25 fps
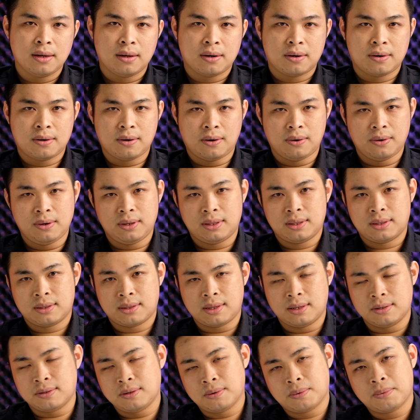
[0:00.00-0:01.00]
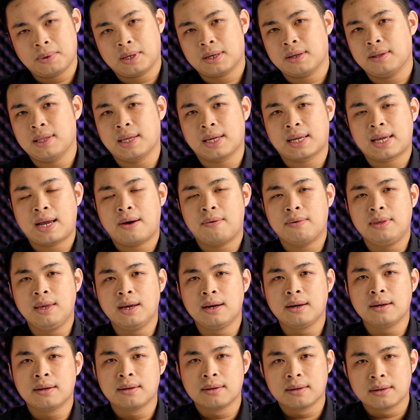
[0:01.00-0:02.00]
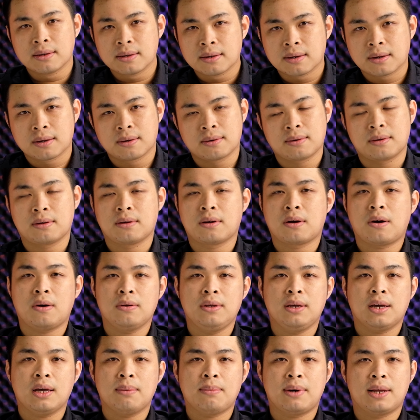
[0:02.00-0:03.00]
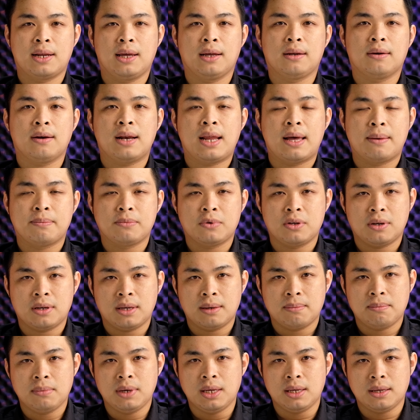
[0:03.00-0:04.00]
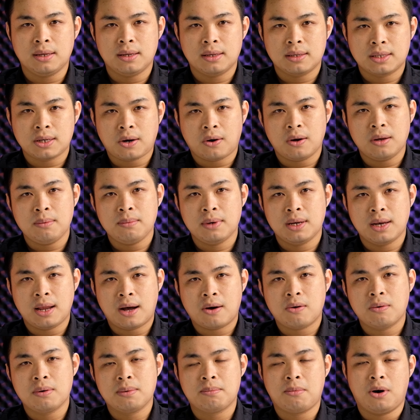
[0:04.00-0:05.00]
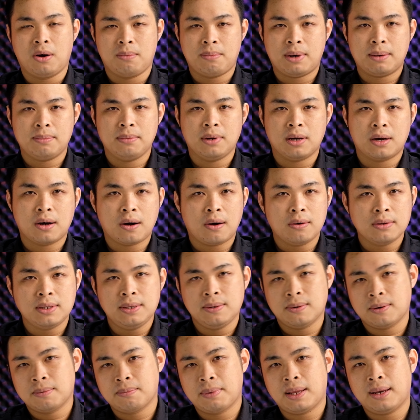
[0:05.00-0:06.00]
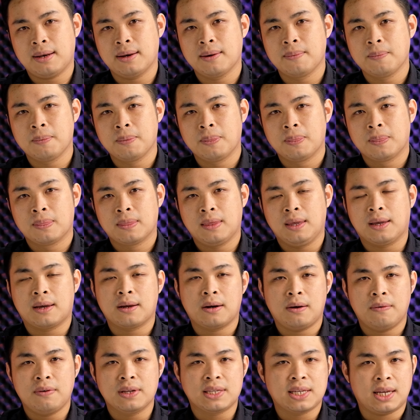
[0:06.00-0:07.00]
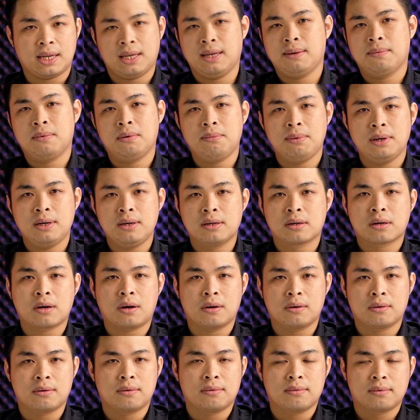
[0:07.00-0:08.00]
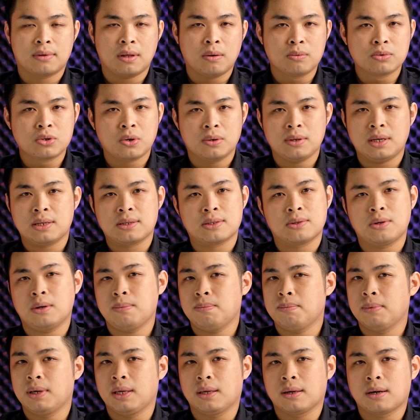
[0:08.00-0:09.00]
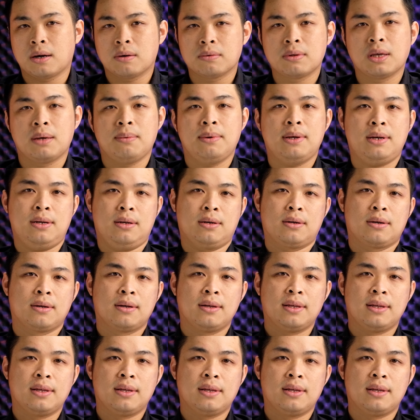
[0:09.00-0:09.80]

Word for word: rồi tần số quét có thể cao nhưng có những cái màn hình nó làm cho anh em bị chói bị đau bị mỏi mắt bị khó chịu ở mắt thì cái đó phải trải nghiệm mới biết được còn thông số nhà sản xuất mình không thể biết được